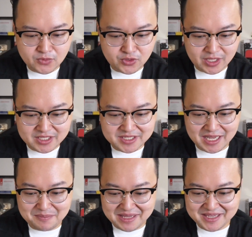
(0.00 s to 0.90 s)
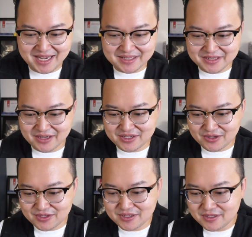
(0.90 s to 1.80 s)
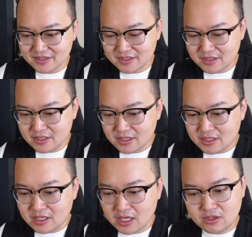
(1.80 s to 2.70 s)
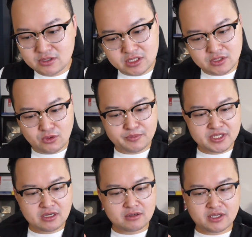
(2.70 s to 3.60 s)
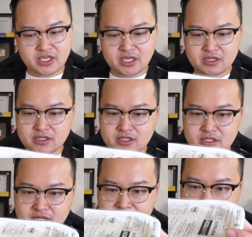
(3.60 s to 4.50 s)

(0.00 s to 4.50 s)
对，它其实还蛮烫的，要小心。然后，其实我比较 care 的是这个